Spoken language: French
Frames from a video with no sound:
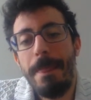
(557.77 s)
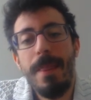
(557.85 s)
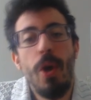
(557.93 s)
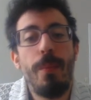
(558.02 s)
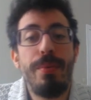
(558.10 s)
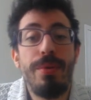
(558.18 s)

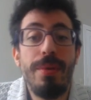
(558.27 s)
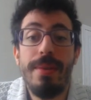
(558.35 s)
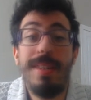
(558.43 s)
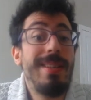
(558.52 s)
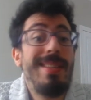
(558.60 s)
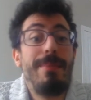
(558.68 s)
En plus de
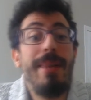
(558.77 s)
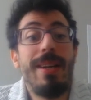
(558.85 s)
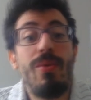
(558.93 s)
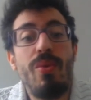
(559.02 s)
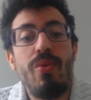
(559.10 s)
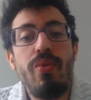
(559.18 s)
ça, c'est Black
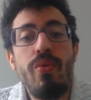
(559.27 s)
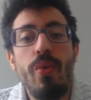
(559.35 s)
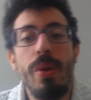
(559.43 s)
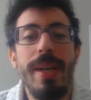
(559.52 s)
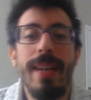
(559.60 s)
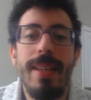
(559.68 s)
Goku,
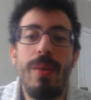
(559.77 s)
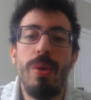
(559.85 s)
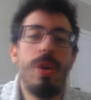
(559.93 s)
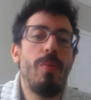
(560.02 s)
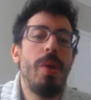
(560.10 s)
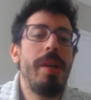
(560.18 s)
regardez-le
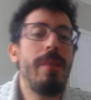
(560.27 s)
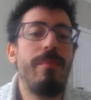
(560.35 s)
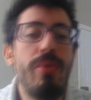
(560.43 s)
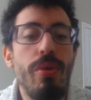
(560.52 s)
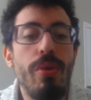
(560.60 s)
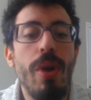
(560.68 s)
comment il est
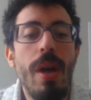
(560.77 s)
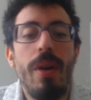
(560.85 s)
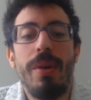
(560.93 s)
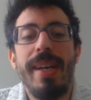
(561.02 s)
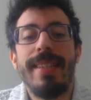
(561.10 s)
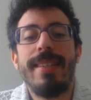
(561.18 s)
beau,
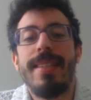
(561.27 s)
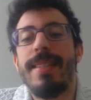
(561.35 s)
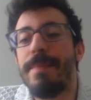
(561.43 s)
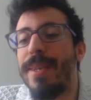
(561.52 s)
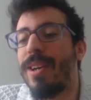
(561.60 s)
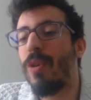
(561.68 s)
regardez ses
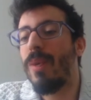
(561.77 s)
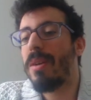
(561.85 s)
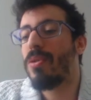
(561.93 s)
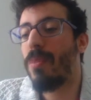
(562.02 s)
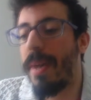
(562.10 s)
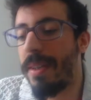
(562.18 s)
specs, comment elles sont
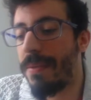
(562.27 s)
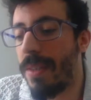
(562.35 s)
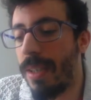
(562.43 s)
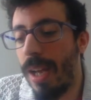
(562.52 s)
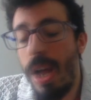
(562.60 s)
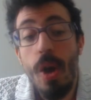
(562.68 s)
magnifiques,
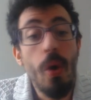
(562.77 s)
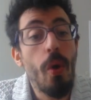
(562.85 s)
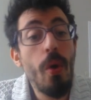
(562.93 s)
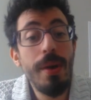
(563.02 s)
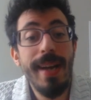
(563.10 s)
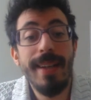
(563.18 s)

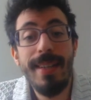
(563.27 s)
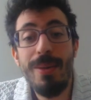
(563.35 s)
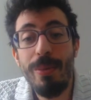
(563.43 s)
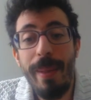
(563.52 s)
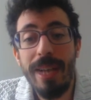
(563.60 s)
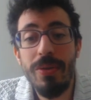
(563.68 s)
regardez le
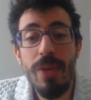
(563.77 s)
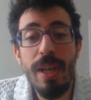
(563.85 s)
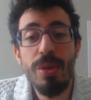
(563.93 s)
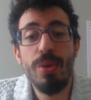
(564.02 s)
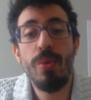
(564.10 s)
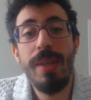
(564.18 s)
personnage,
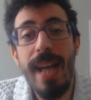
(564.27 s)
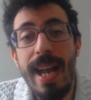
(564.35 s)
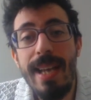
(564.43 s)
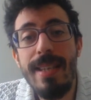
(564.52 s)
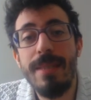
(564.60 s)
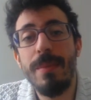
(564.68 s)
son
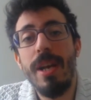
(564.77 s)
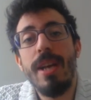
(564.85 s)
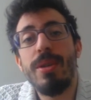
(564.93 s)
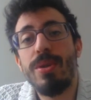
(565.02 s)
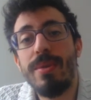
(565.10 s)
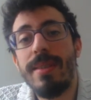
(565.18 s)
charisme,
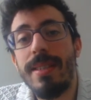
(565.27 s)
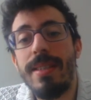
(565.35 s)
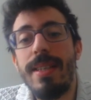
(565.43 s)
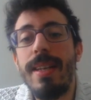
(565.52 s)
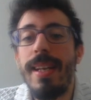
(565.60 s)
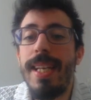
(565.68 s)
son
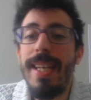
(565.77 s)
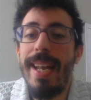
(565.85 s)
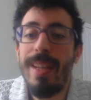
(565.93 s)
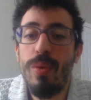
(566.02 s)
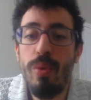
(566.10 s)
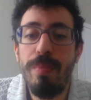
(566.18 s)
style, il a
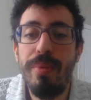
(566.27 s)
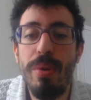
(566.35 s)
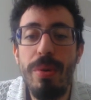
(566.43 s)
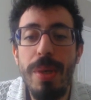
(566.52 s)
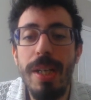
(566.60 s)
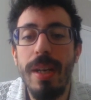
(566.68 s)
tout pour
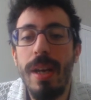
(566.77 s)
lui.